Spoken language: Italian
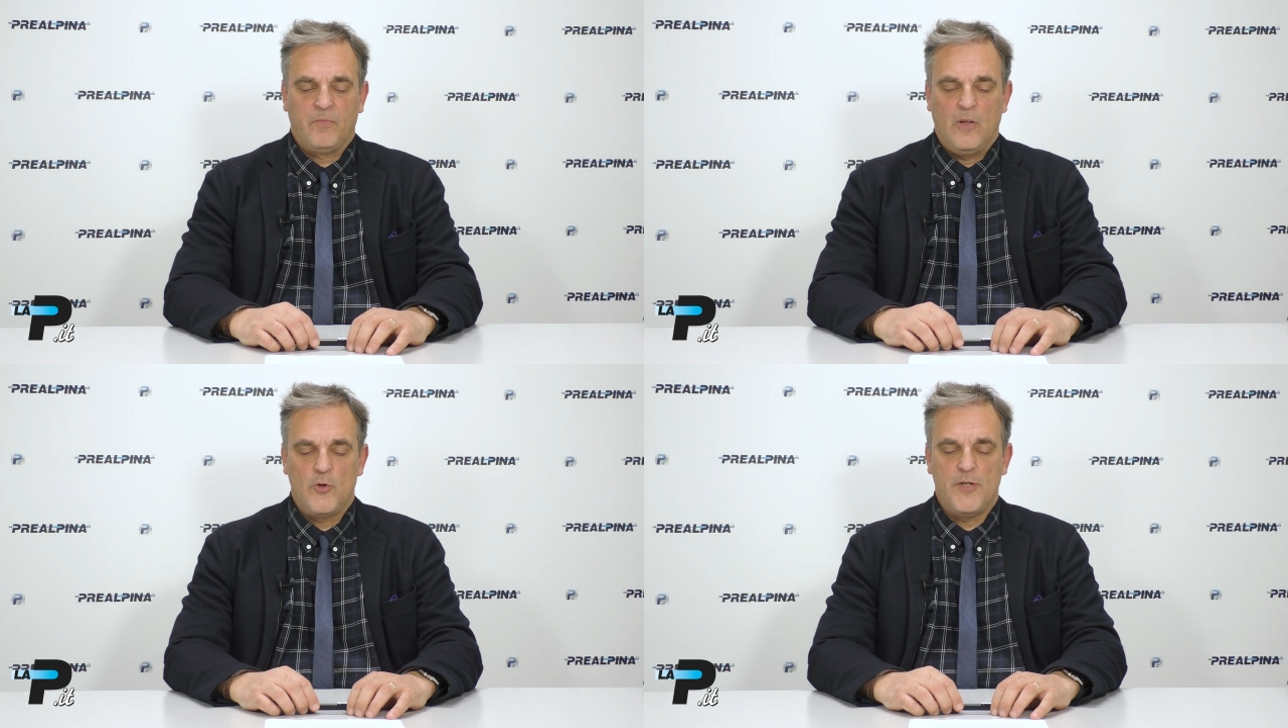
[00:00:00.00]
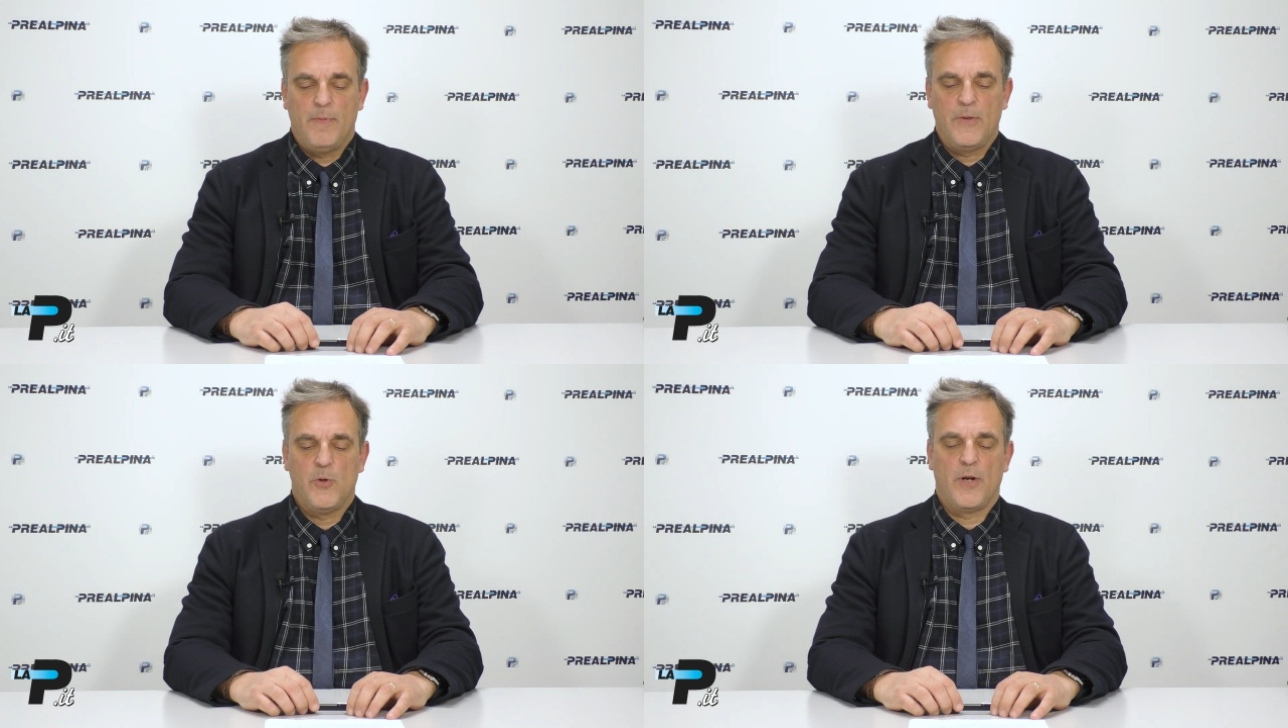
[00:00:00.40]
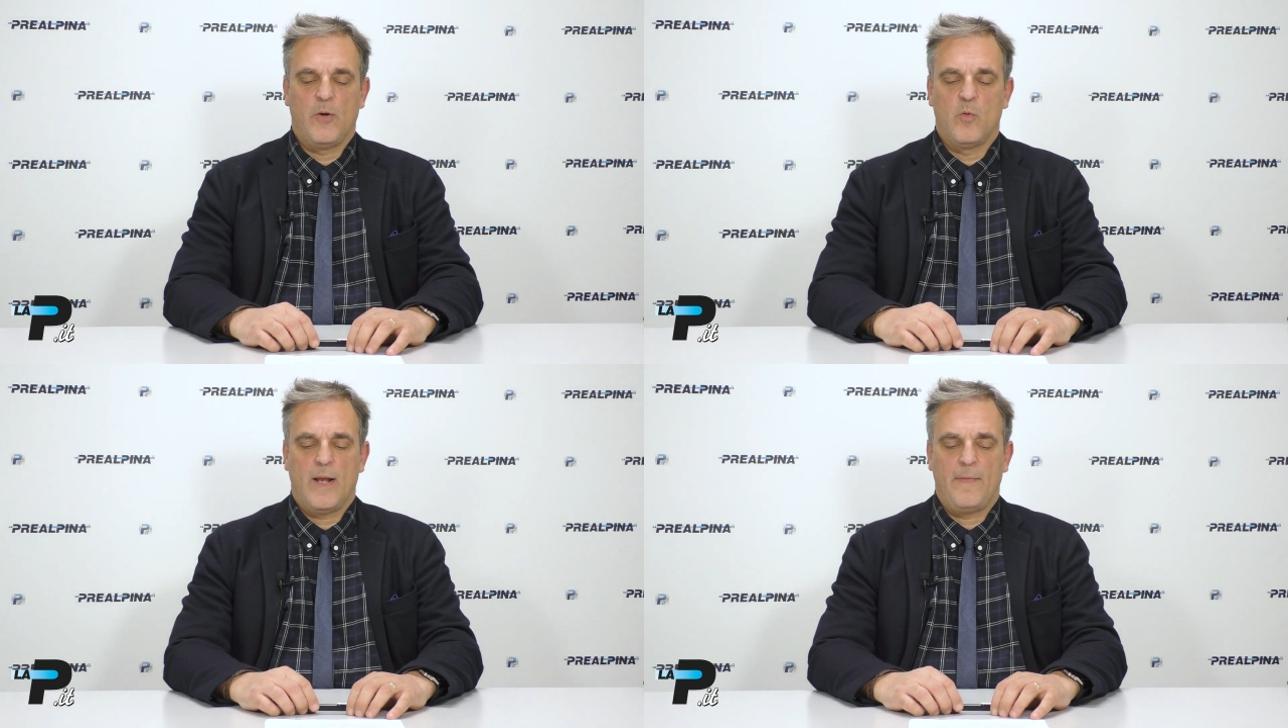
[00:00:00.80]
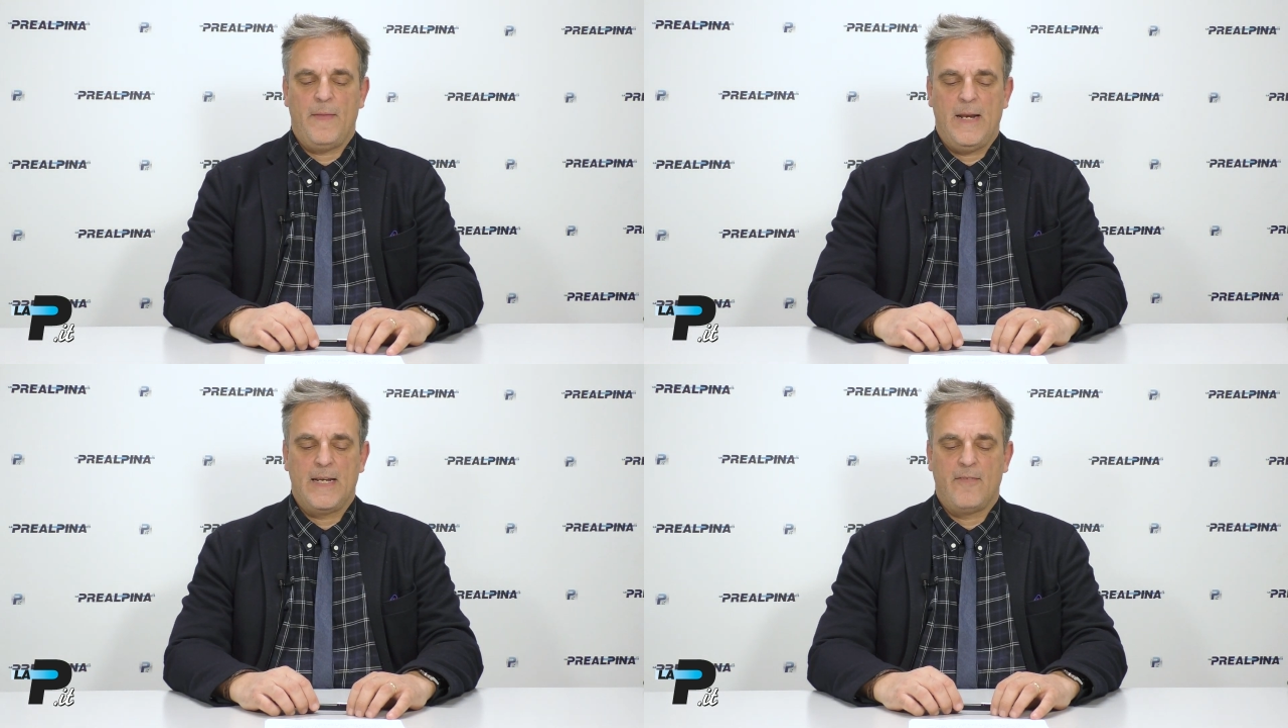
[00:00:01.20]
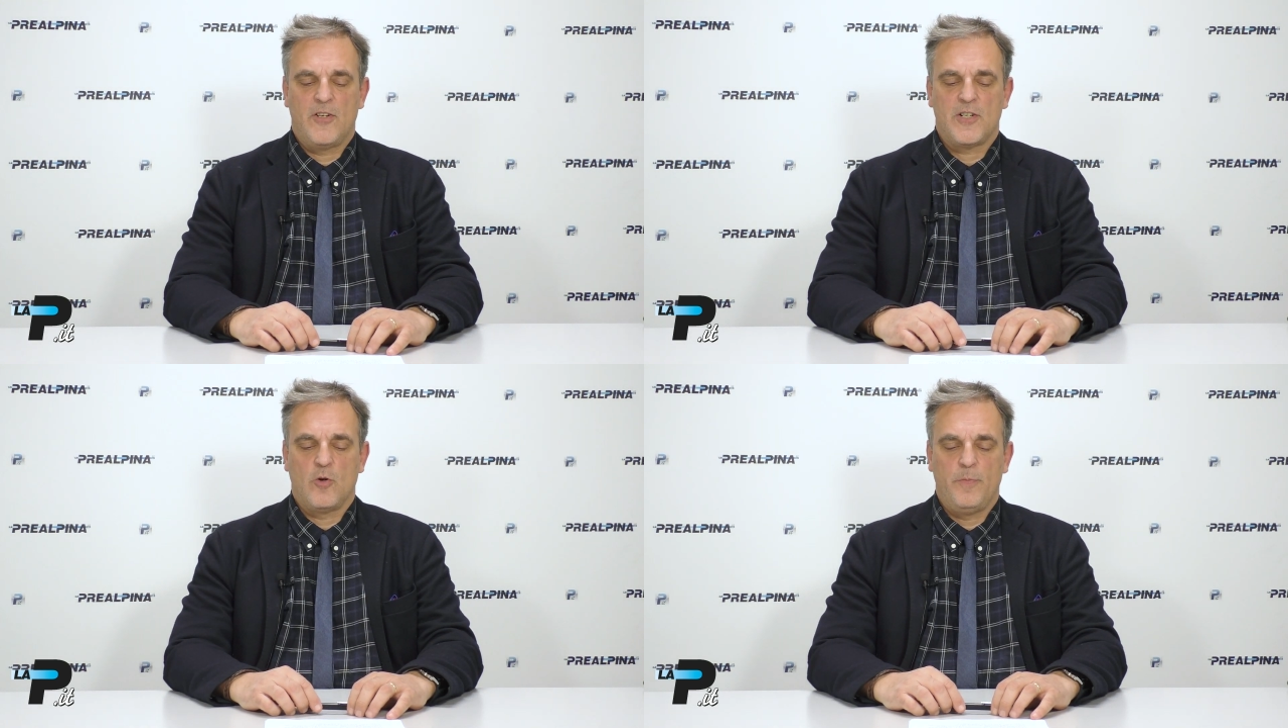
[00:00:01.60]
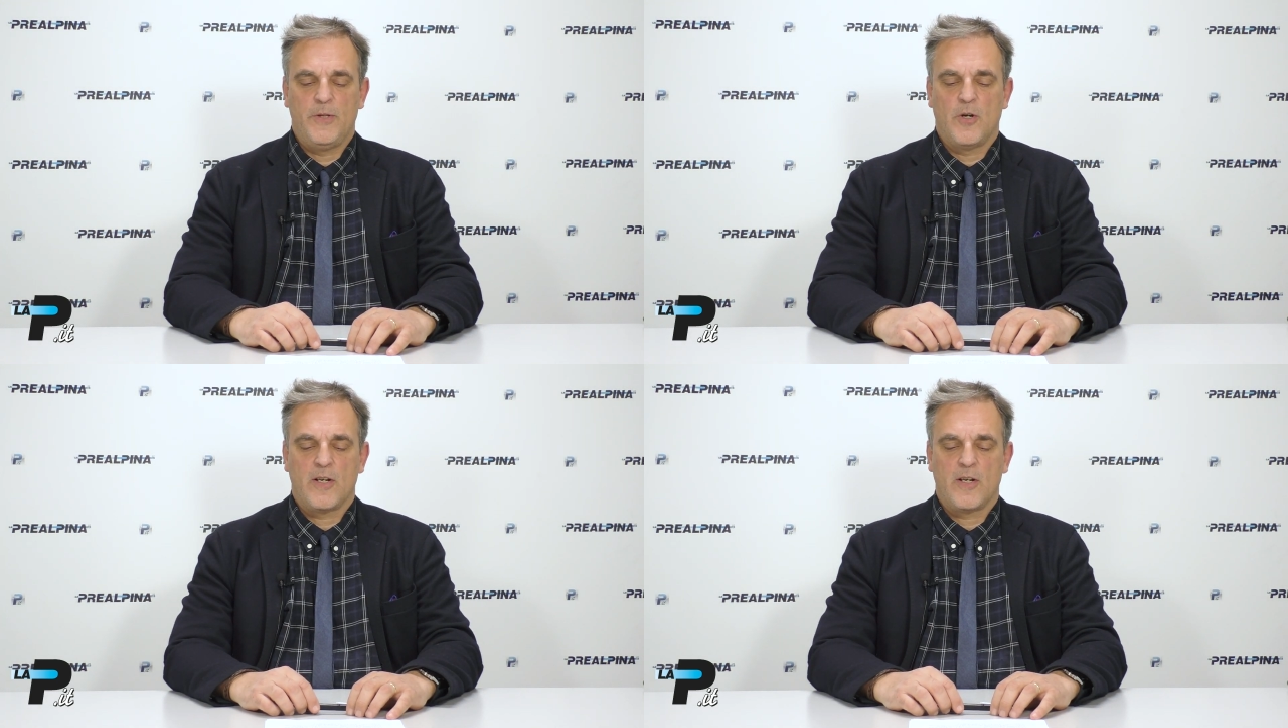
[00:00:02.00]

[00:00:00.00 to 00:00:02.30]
Lo scippatore, un quarantenne che aveva già colpito a